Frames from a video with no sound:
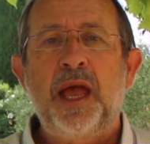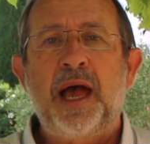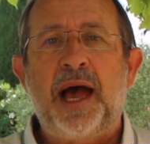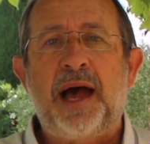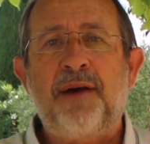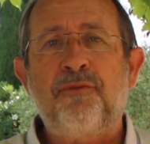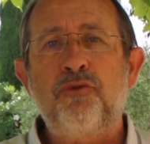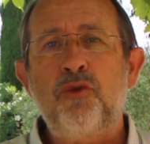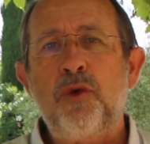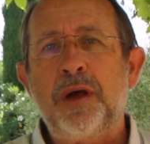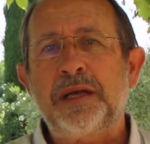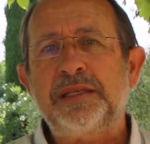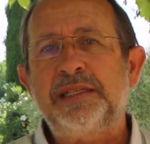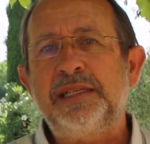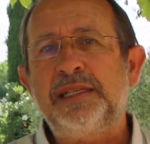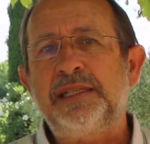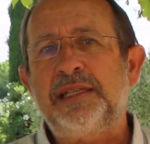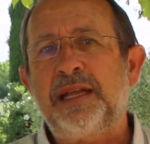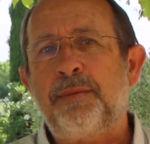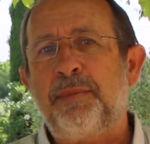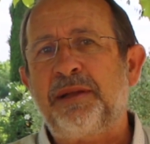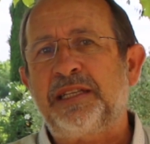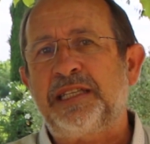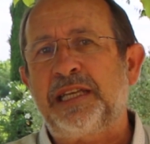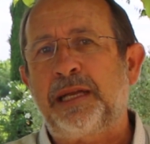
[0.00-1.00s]
À vouloir
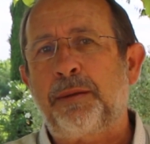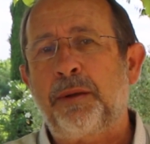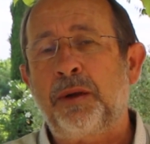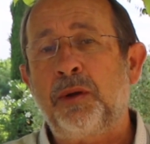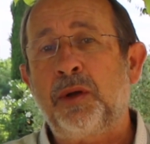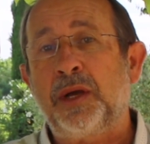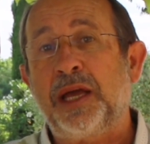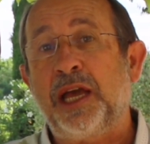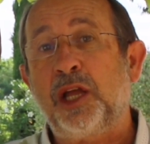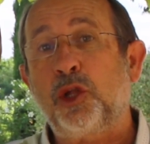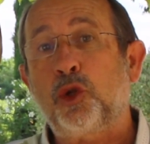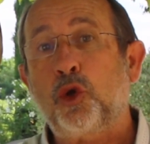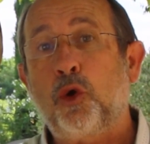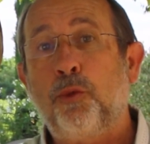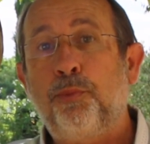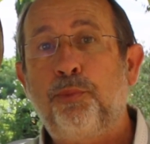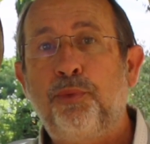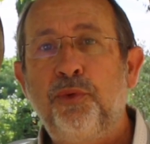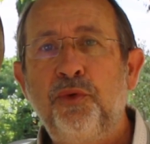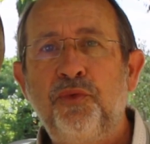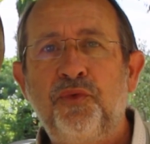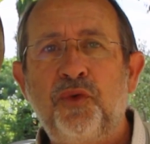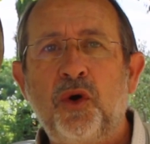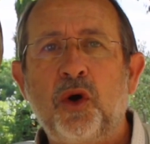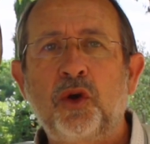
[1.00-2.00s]
systématiquement être
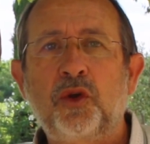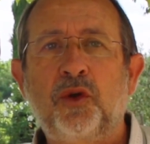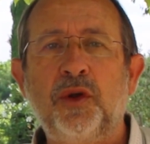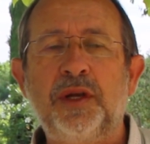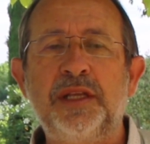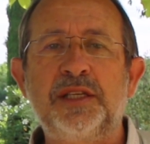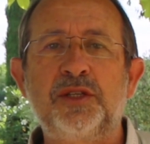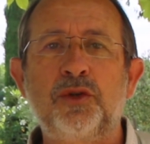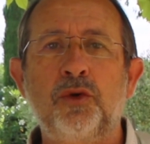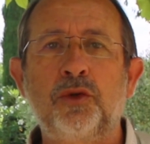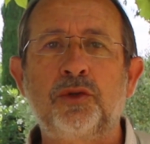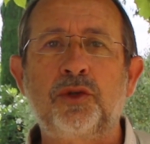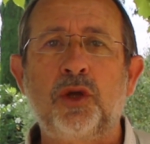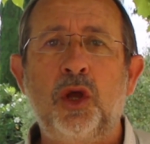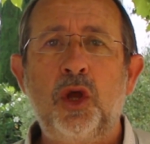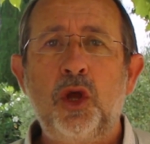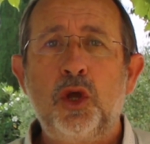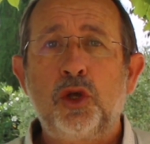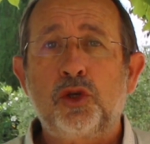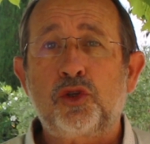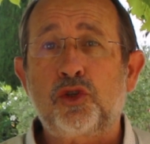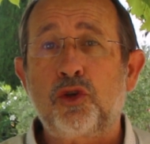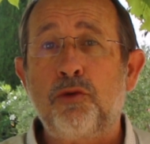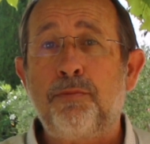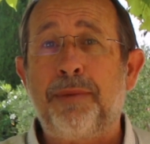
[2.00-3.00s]
plus fort que les autres,
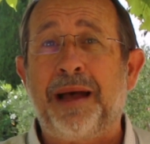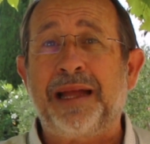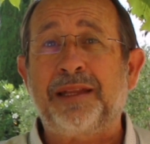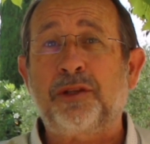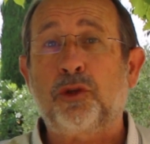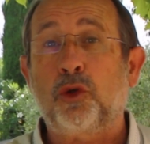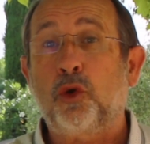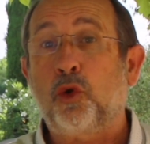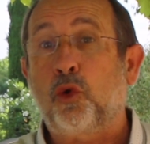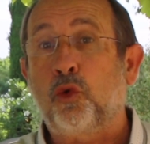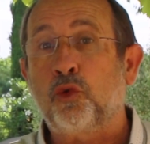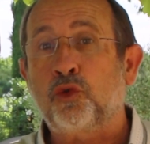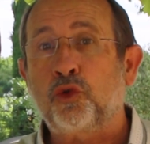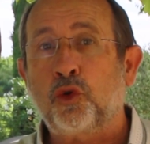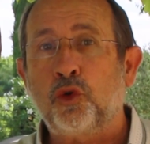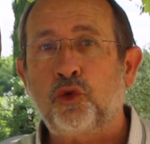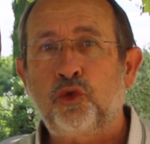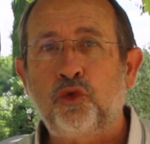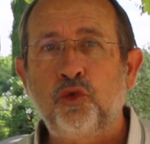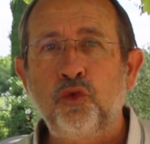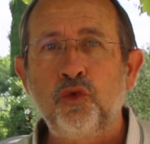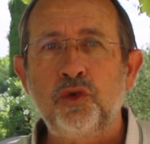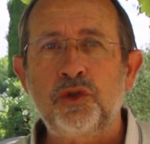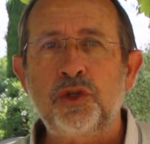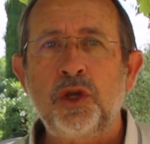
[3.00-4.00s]
se battre contre
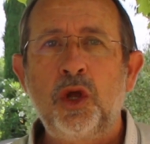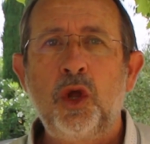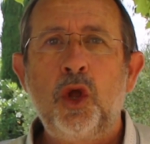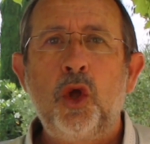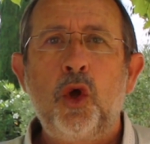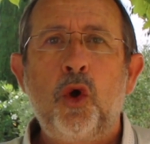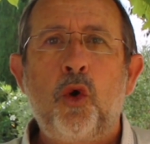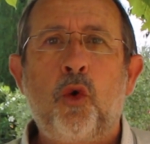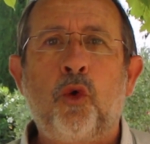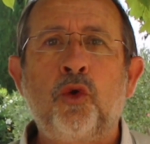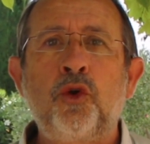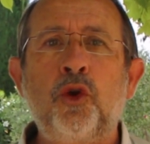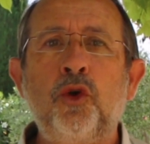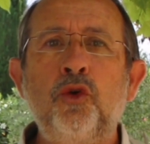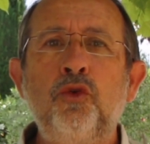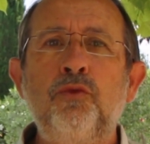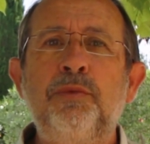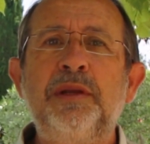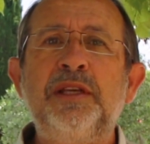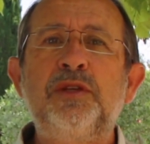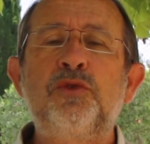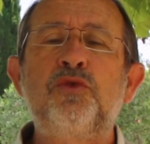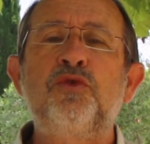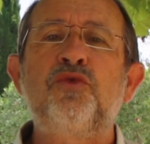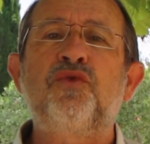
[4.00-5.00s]
tous, on en
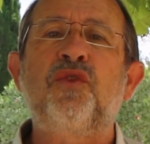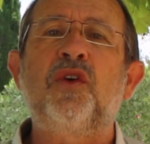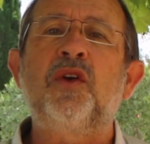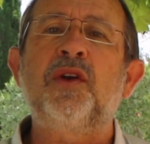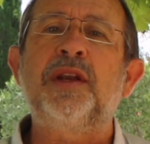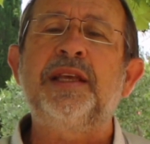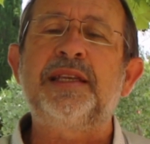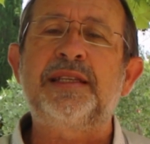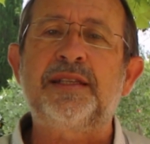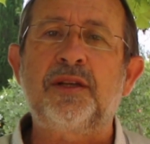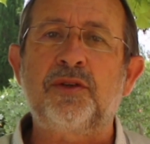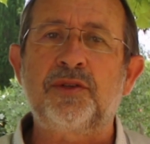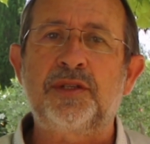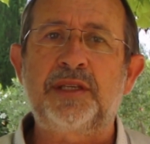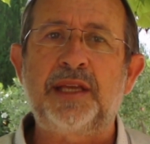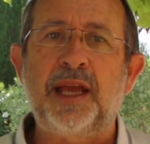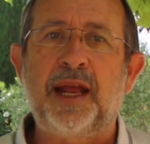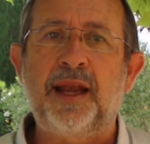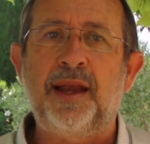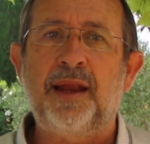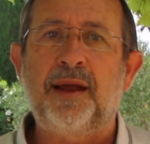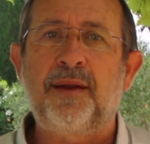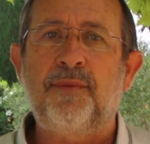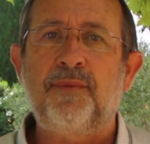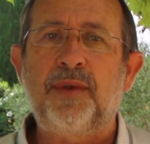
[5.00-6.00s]
oublie souvent
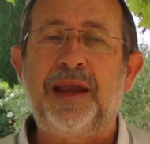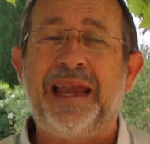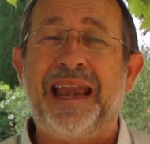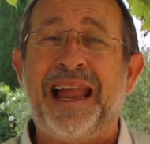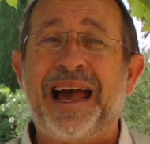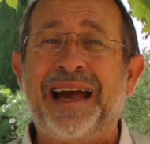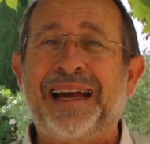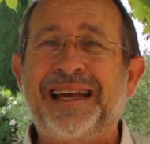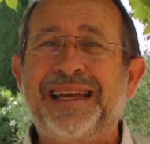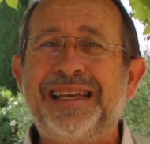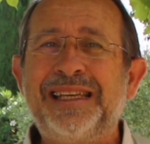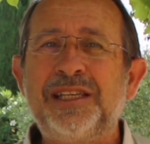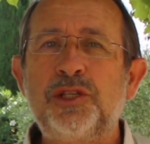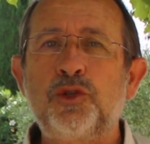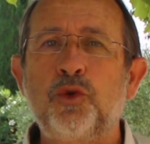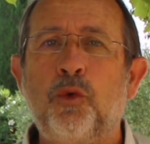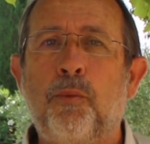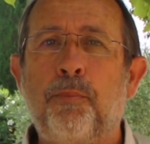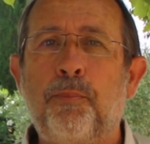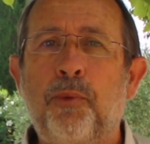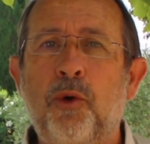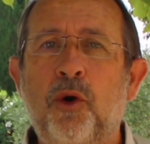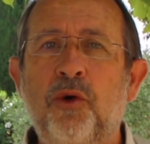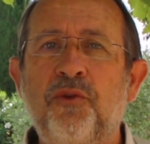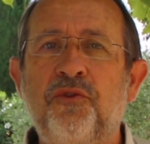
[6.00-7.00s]
l'essentiel la raison
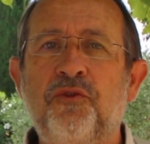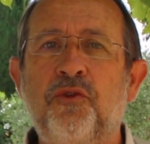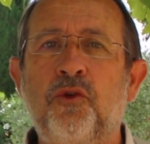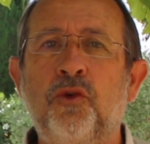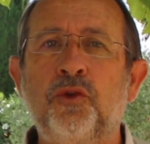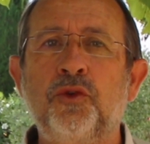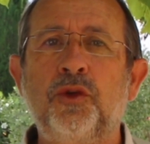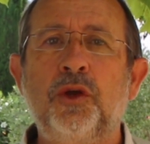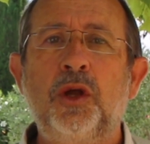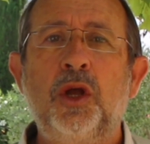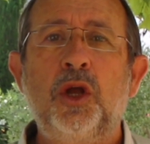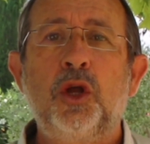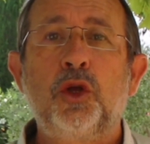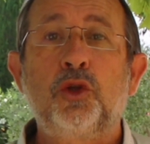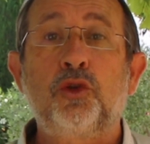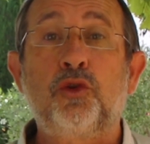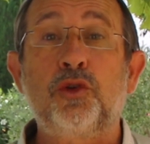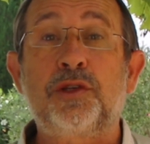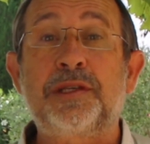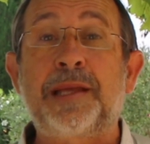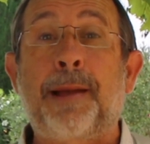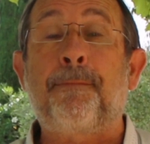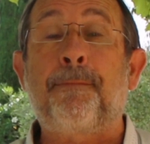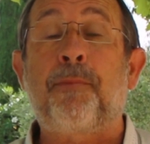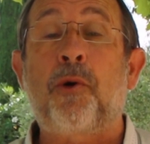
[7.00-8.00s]
profonde de
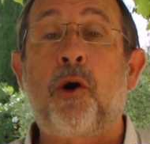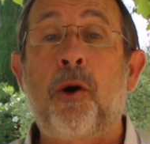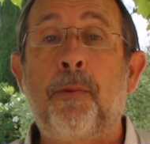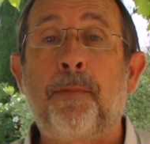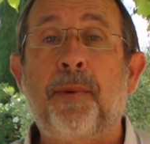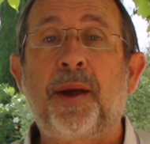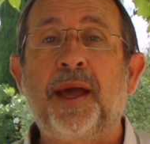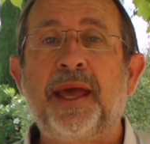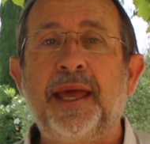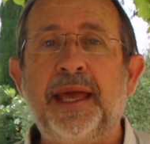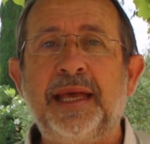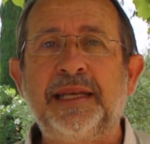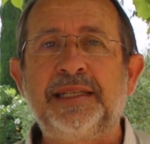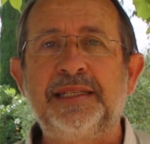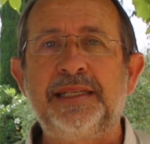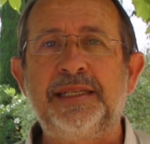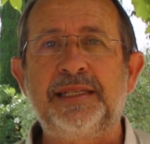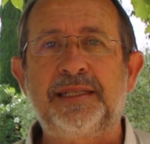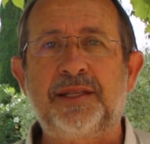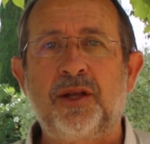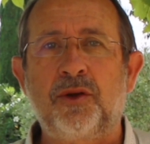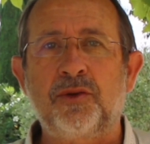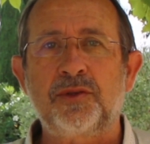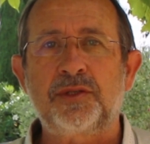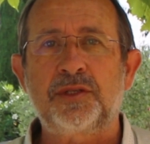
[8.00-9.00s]
propre
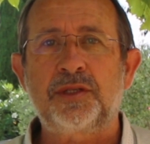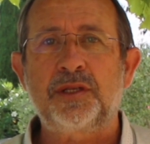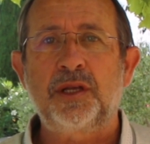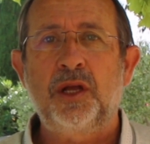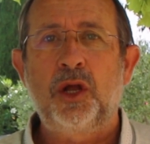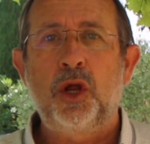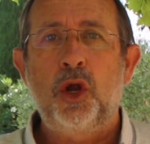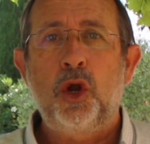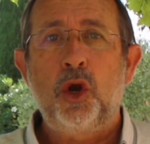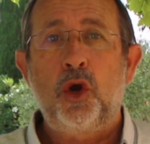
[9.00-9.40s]
existence.